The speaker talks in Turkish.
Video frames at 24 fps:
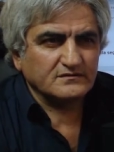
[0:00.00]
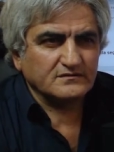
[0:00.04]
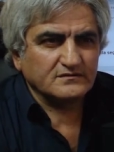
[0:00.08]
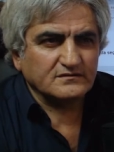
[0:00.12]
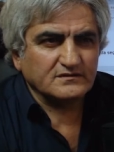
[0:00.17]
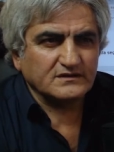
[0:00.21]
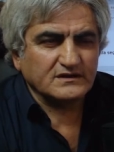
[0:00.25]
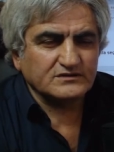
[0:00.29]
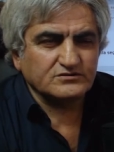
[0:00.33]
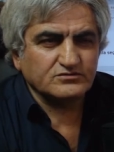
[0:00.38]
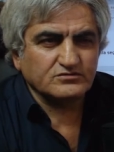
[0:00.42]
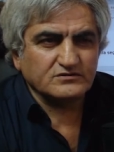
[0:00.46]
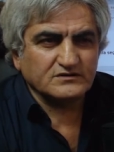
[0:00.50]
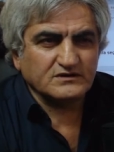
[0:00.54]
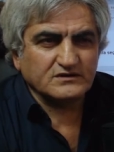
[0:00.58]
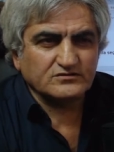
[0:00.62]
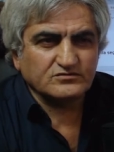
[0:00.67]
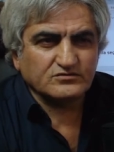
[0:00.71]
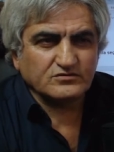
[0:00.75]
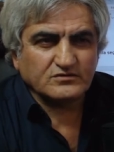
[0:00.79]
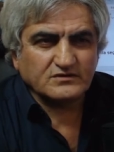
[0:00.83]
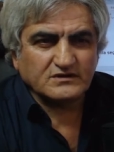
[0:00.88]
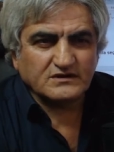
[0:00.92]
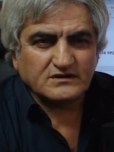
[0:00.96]
ne
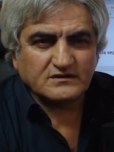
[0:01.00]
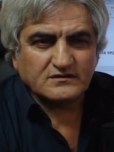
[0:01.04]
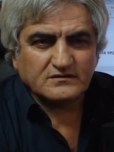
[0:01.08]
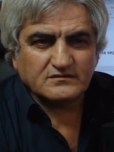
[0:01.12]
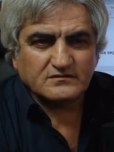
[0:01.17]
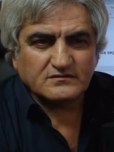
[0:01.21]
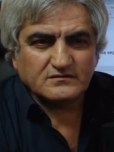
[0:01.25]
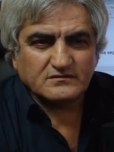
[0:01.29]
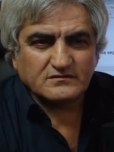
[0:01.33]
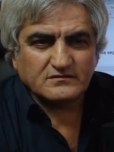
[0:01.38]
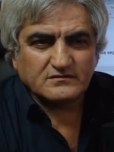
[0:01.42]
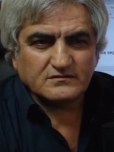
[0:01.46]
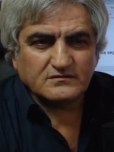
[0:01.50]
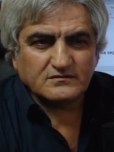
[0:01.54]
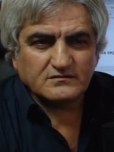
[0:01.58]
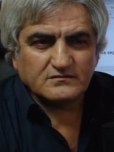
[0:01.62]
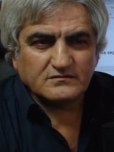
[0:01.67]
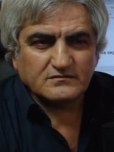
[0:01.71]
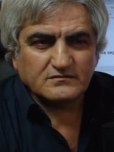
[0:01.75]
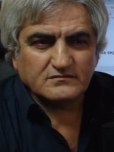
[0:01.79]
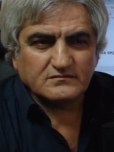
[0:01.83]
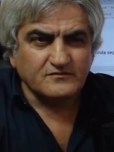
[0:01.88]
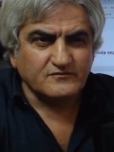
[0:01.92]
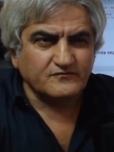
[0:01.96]
diyorlardı ona?
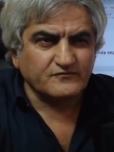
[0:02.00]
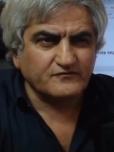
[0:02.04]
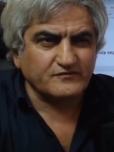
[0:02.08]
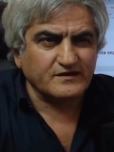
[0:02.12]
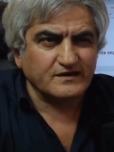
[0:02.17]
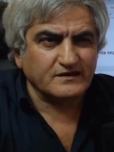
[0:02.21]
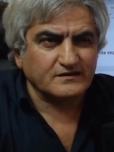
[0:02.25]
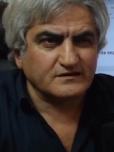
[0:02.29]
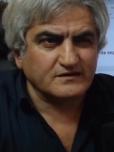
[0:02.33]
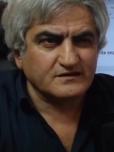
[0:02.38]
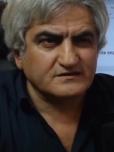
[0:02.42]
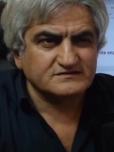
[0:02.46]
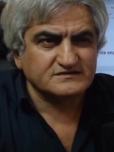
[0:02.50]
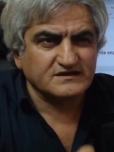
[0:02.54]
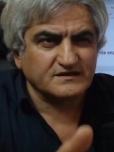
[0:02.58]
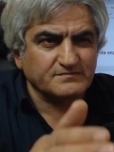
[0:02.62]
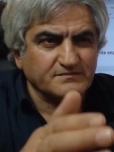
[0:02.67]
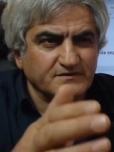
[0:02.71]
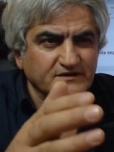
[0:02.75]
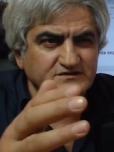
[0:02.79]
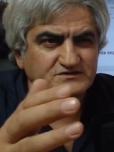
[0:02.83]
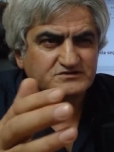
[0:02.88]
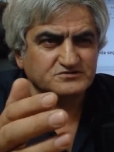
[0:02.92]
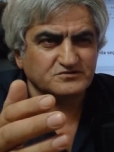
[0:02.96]
fake
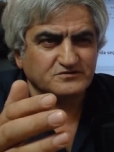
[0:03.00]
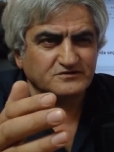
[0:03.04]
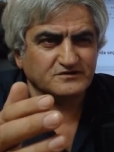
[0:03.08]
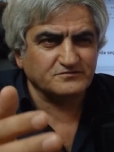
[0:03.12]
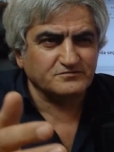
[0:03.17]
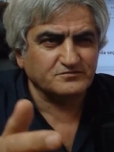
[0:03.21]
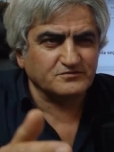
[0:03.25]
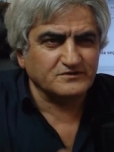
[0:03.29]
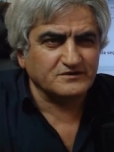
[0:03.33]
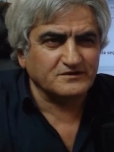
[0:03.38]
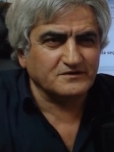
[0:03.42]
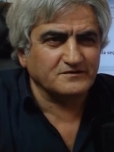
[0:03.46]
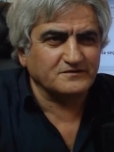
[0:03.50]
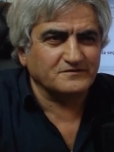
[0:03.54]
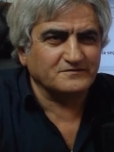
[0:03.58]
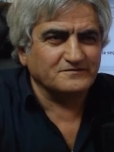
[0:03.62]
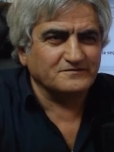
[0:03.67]
hesap açıyorlar böyle.